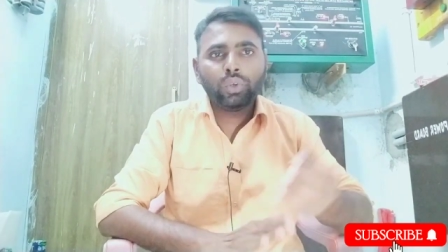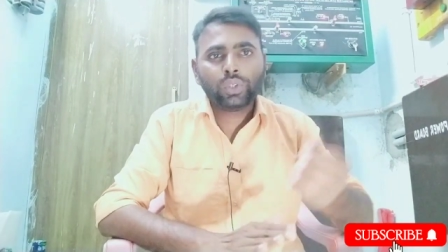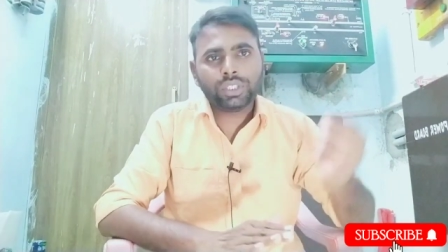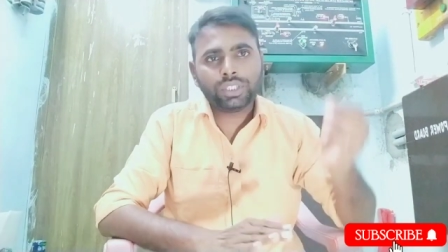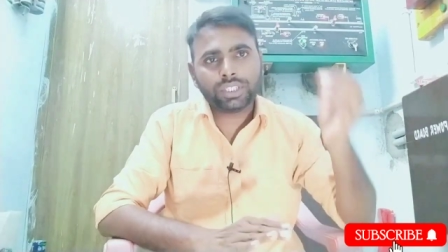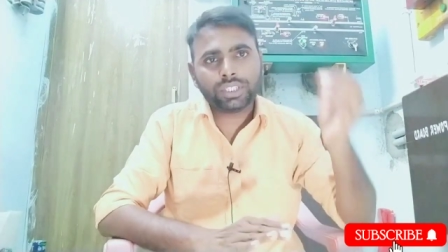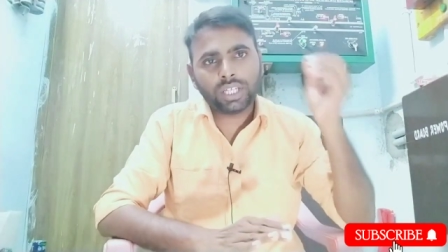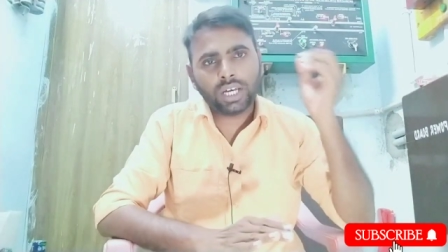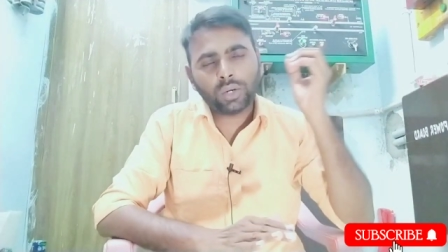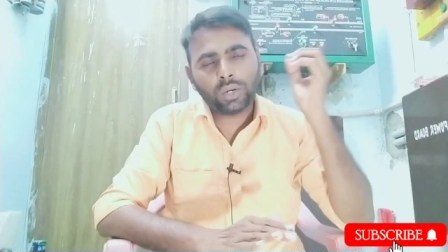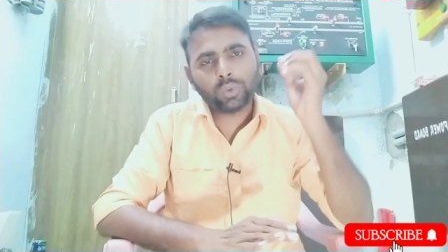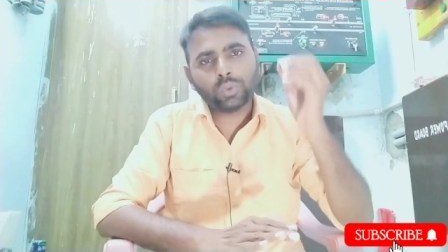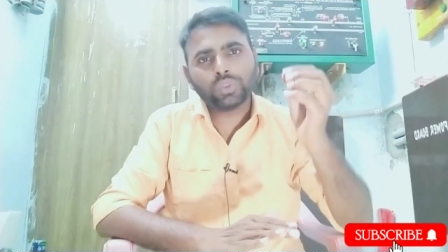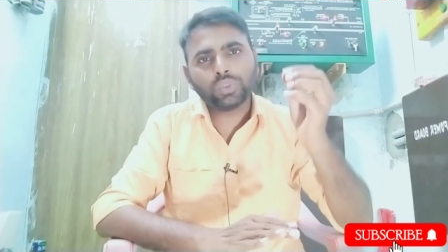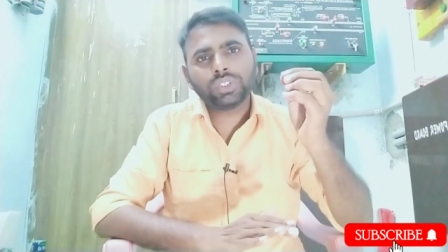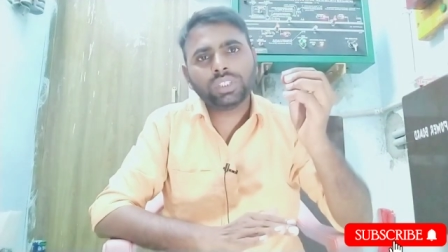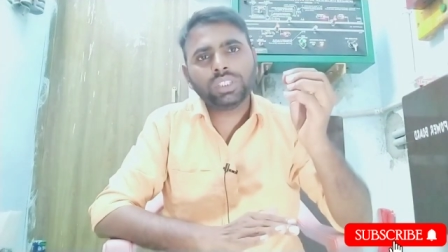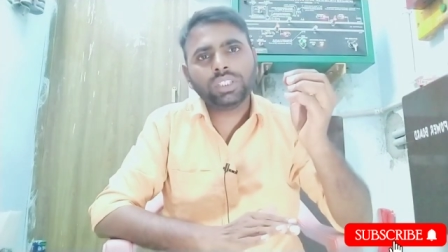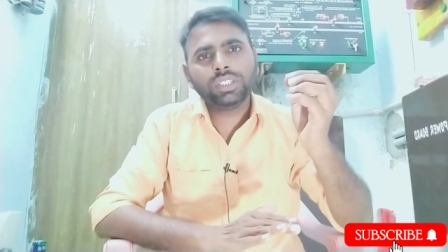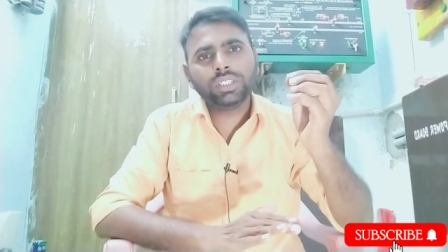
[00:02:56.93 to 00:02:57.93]
कि डर
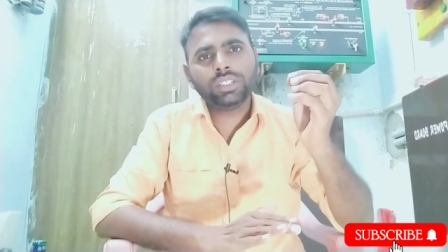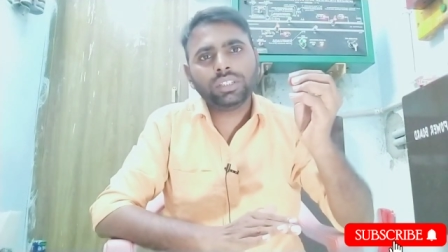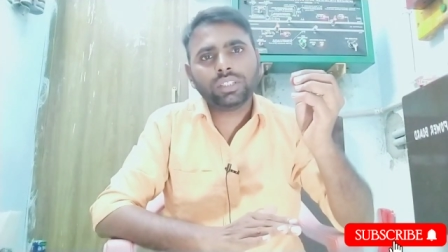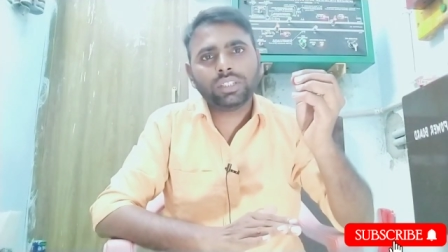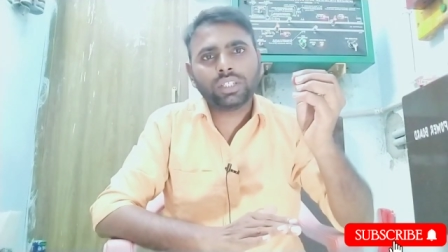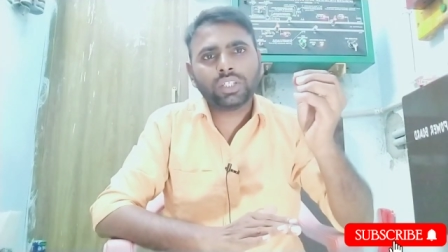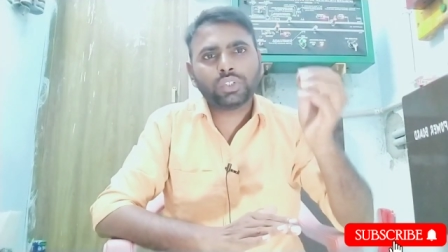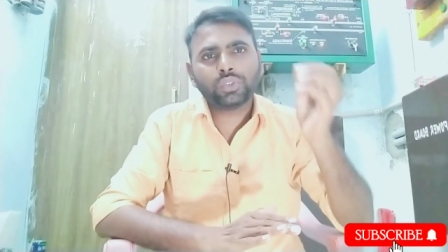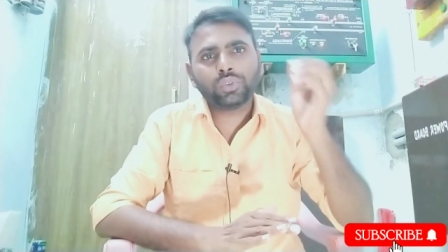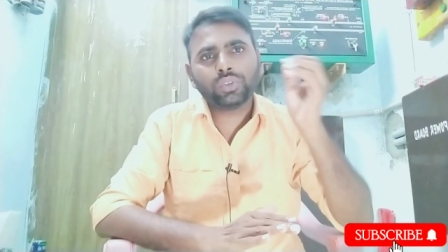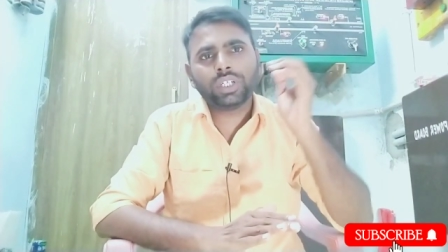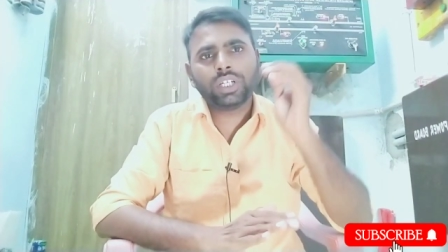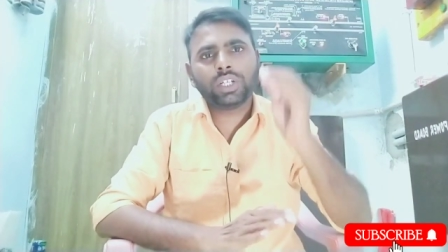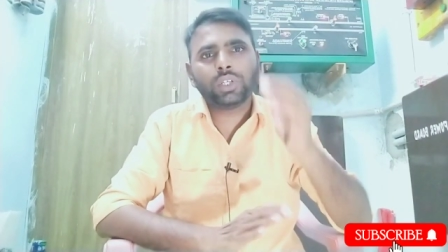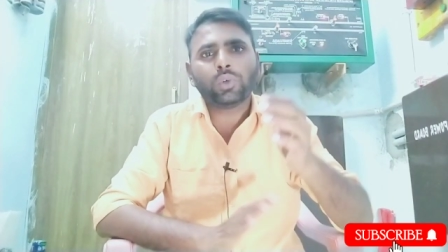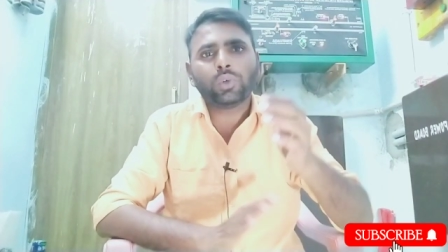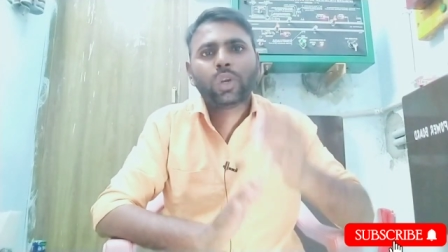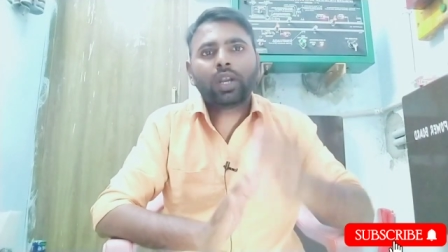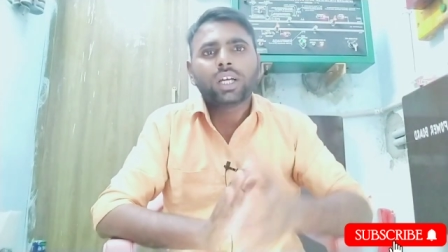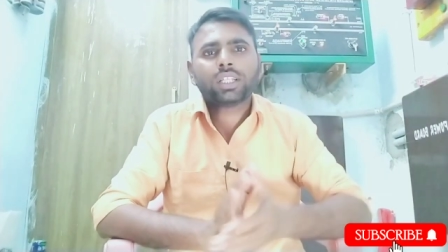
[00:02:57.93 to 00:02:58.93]
उसी
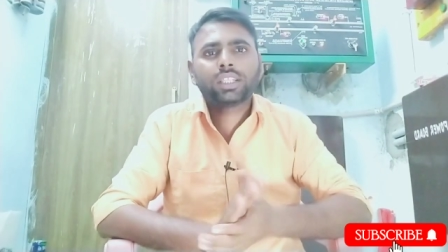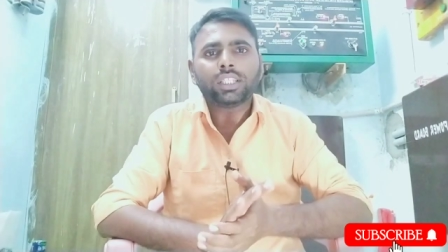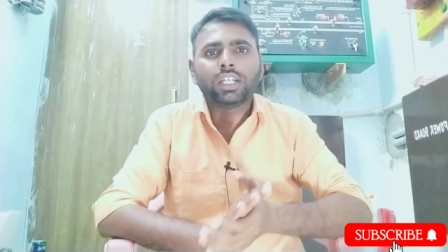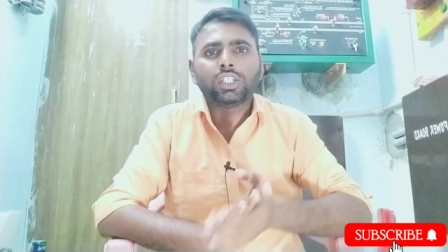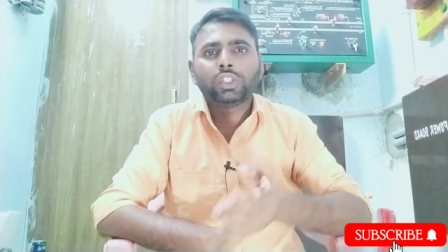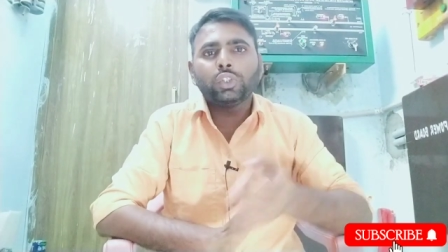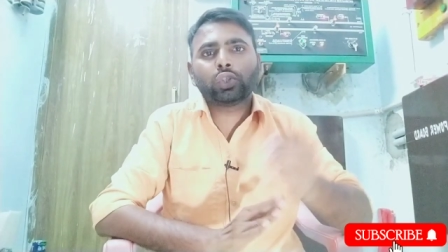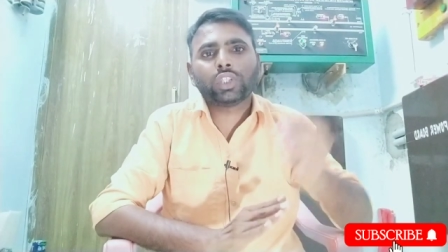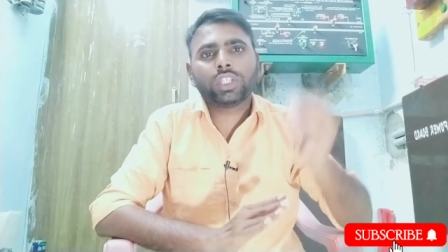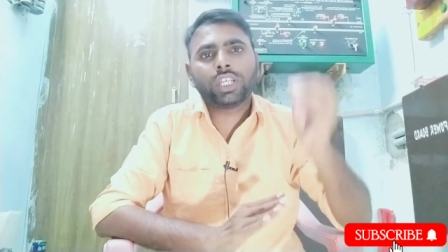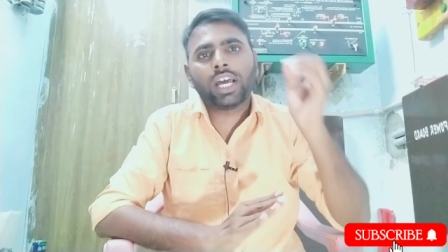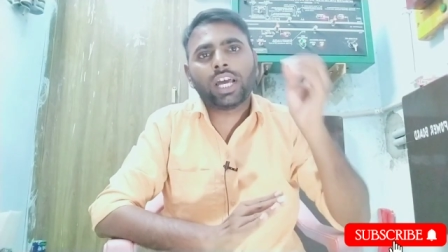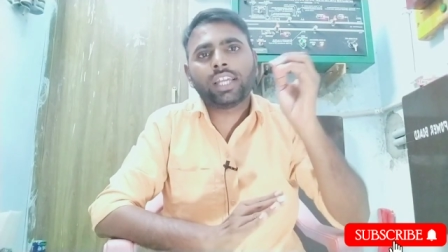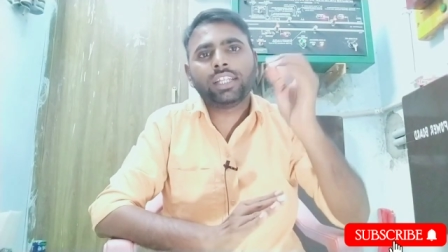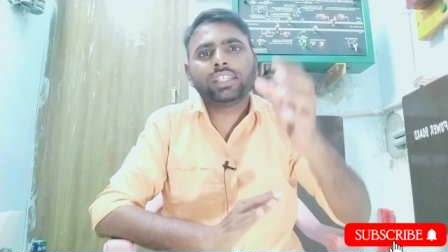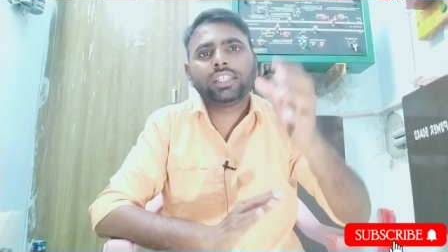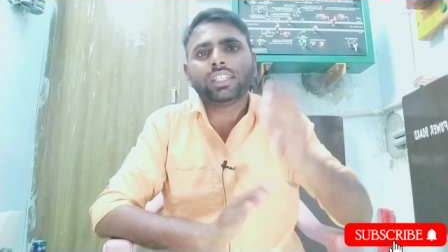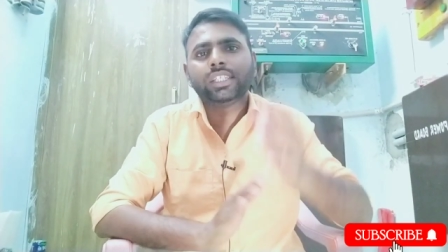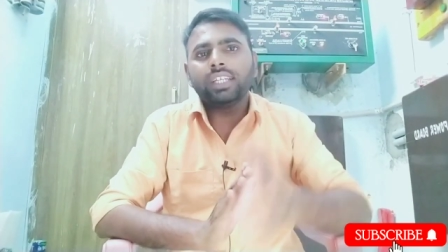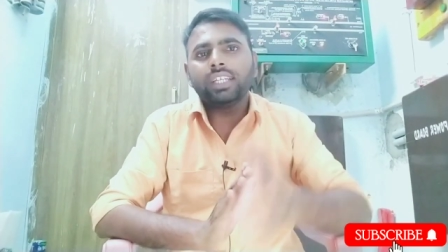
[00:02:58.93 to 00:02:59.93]
स्टूडेंट को लगता है जो
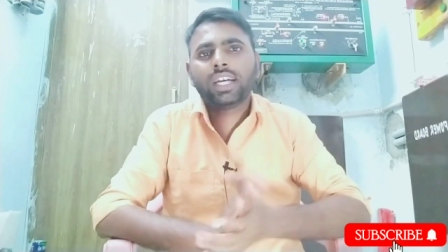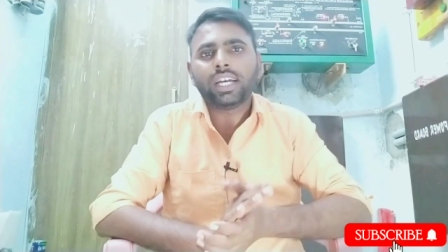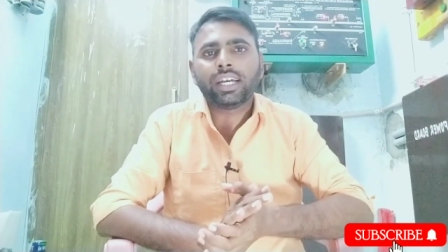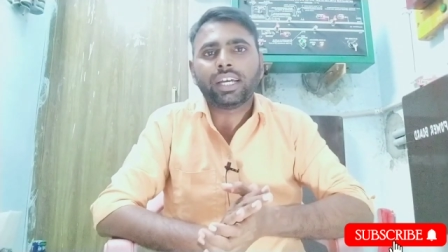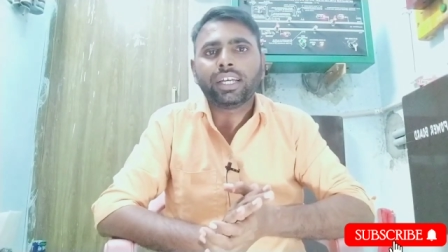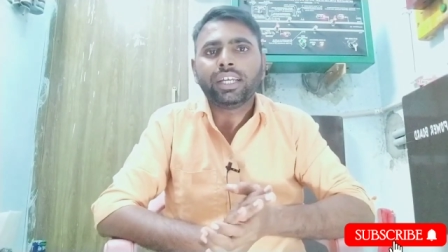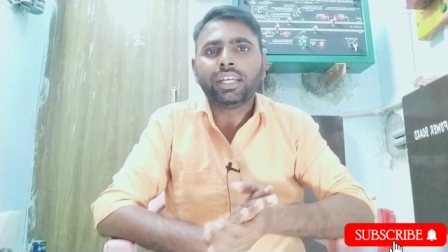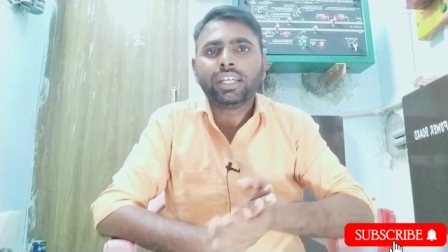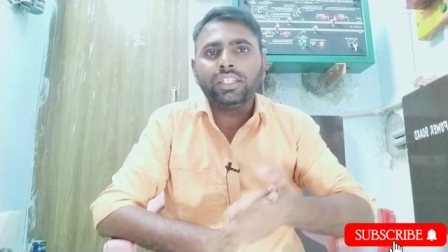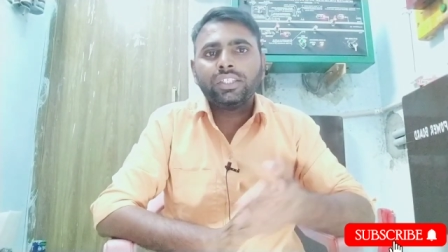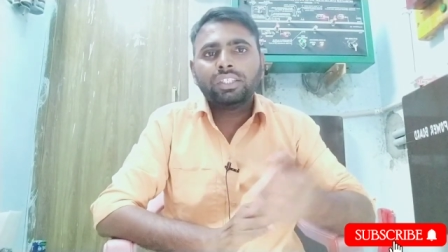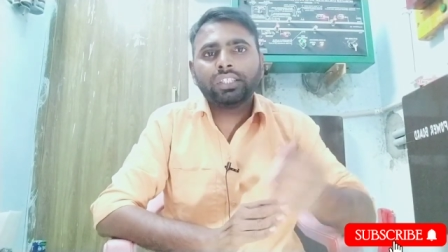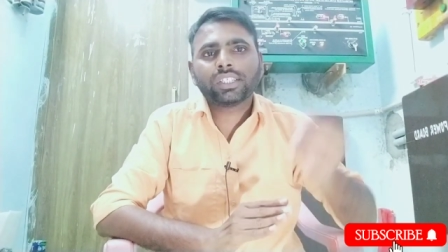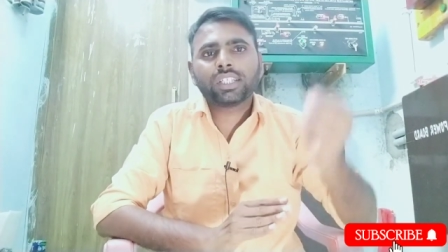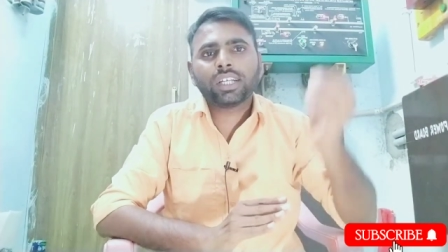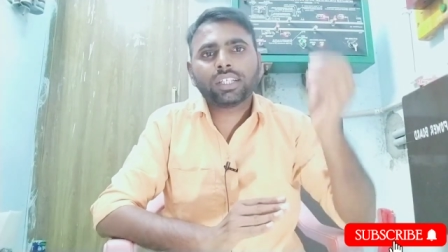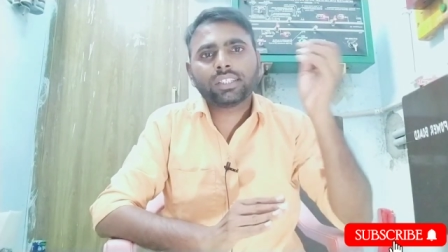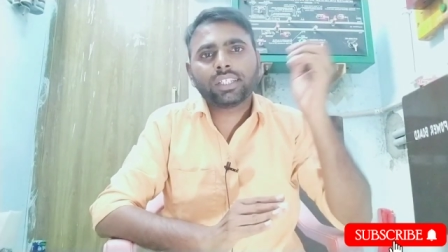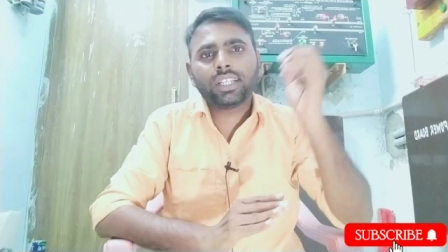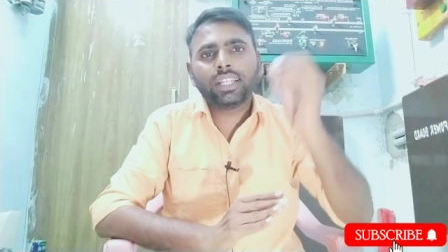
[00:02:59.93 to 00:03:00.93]
तैयारी किया है
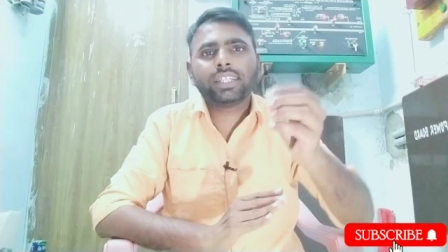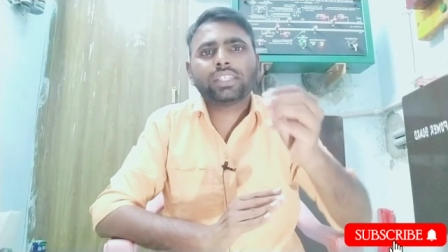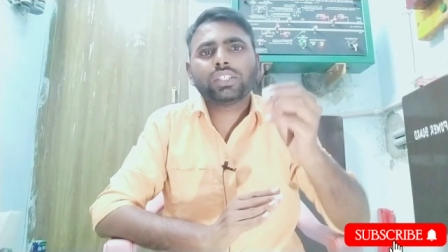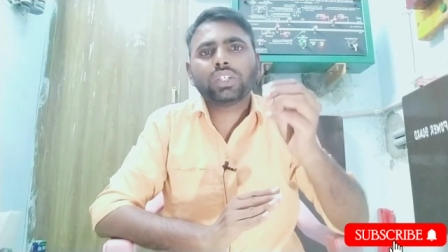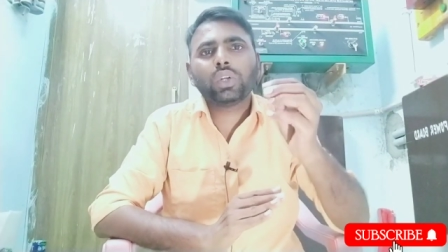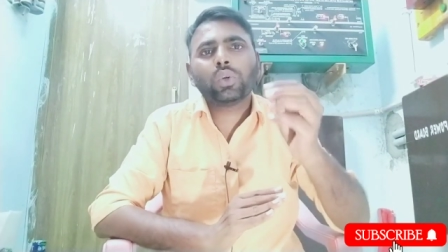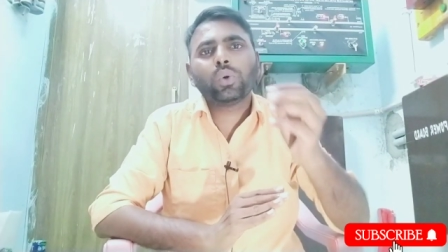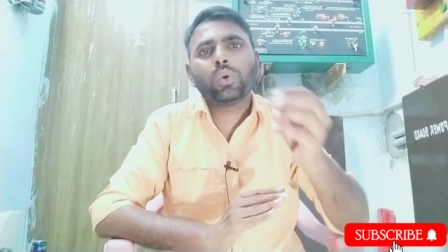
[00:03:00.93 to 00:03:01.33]
जिसका सिलेक्शन